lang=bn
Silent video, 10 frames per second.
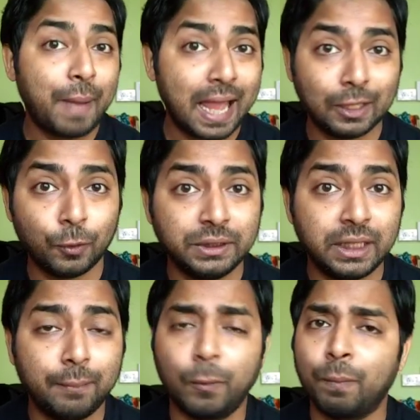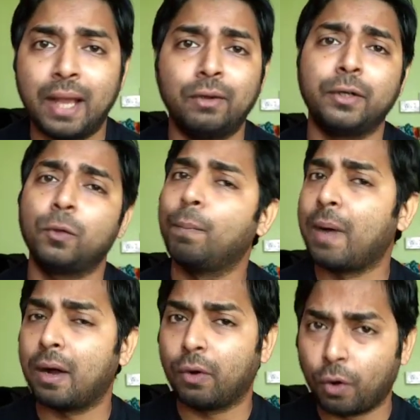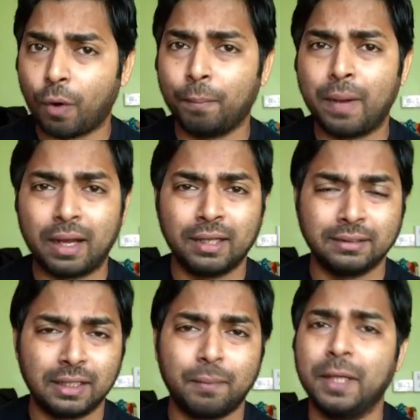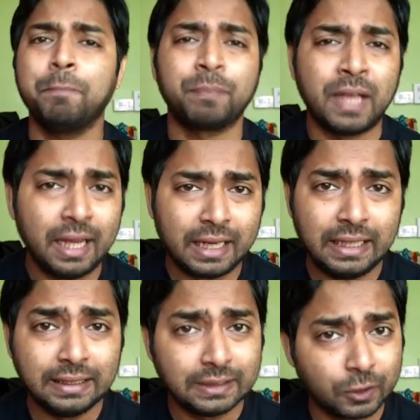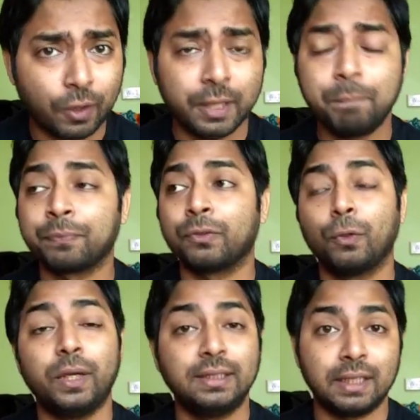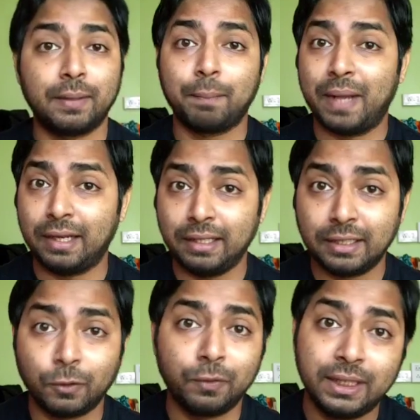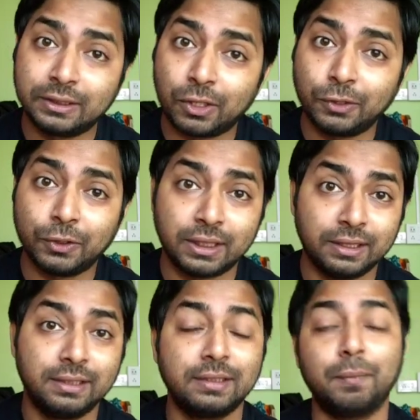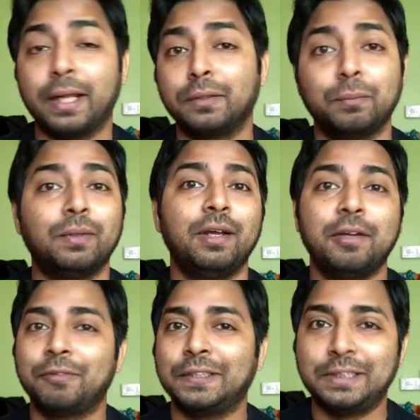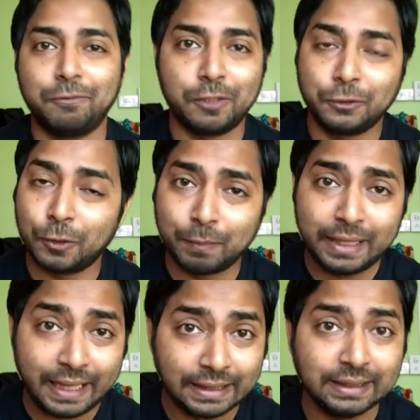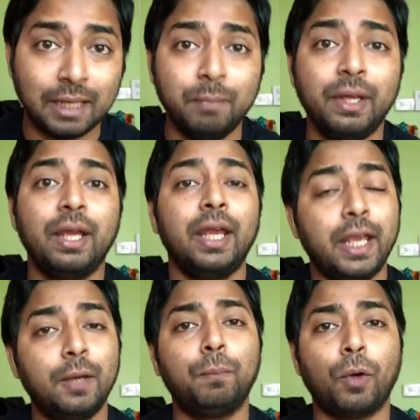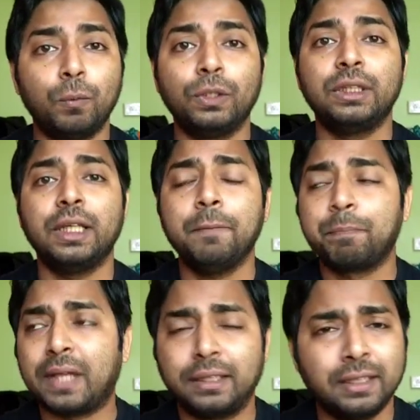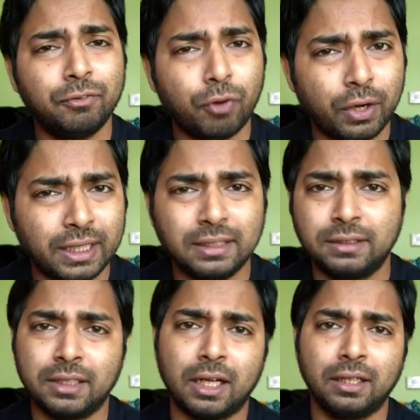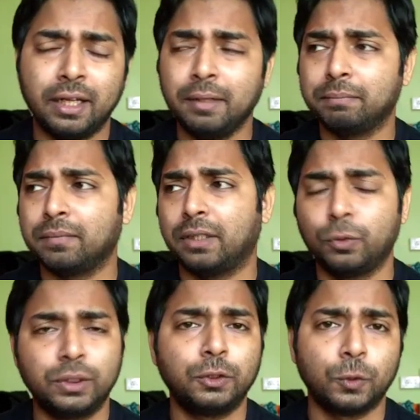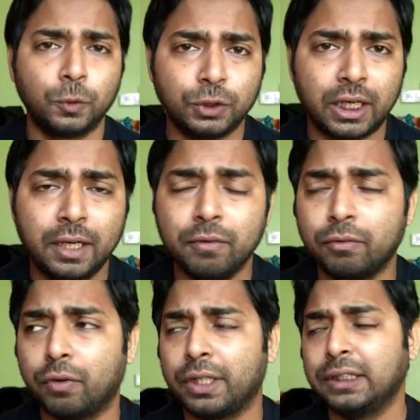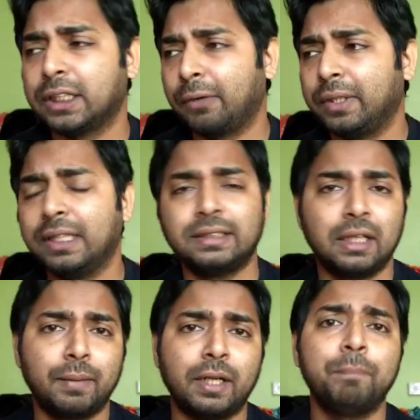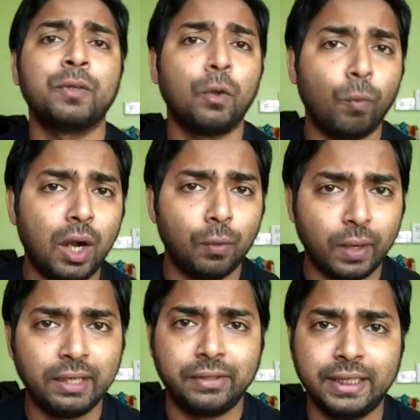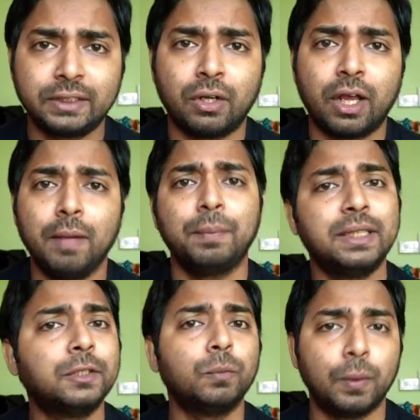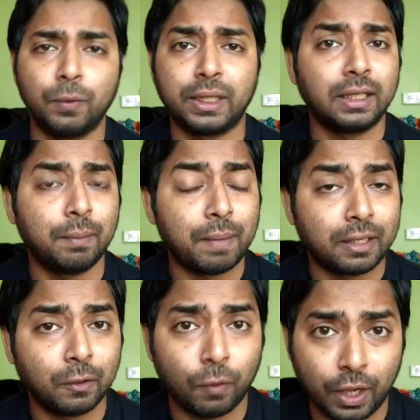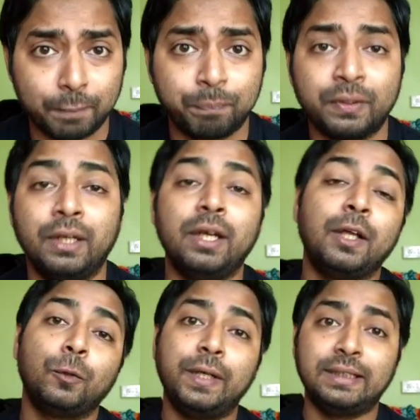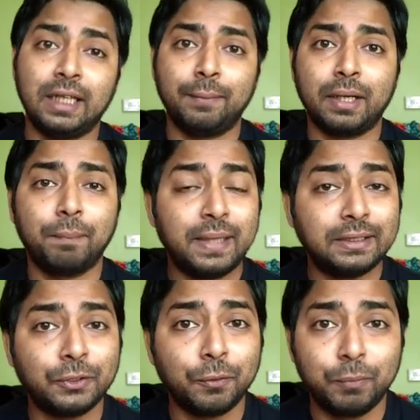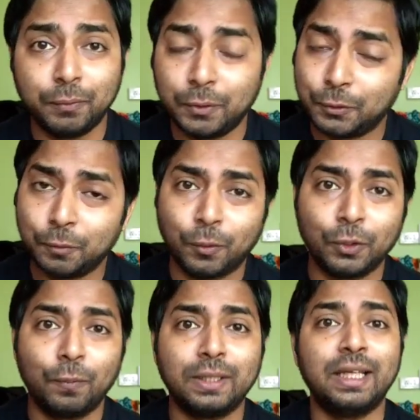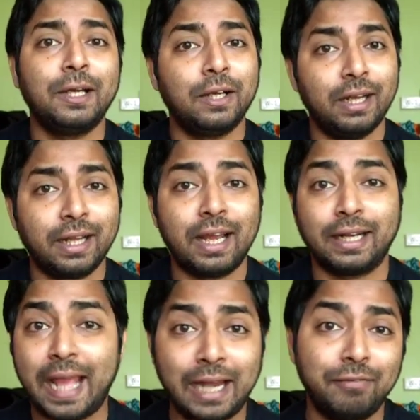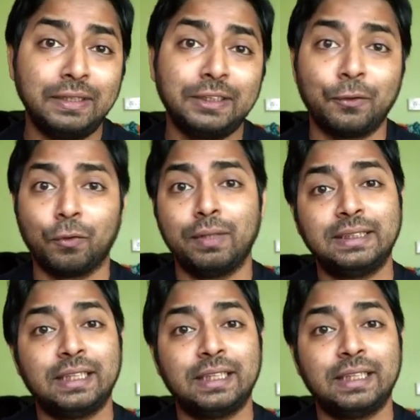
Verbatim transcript: ব্যাঙ্গালোরে ছিলাম এবং ব্যাঙ্গালোরে খুব কম বাংলা সিনেমাই রিলিজ করে তো এই সিনেমাটা প্যান ইন্ডিয়া যখন রিলিজ করা হয়েছিল সাতাশ ডিসেম্বর একদম ফার্স্ট ডে ফার্স্ট আমি দেখেছিলাম এর পরবর্তীতে আই থিঙ্ক ফর্টিন্থ জানুয়ারি দু হাজার চোদ্দো সালে ফর্টিন জানুয়ারিতে এই সিনেমাটা ওয়ার্ল্ড ওয়াইড রিলিজ করা হয় বিদেশে বিভিন্ন জায়গাতে পাঠানো হয় তো এই সিনেমাটা বেস্ট অন বিভূতিভূষণ বন্দ্যোপাধ্যায়ের লেখা একটা অ্যাডভেঞ্চার নোভেল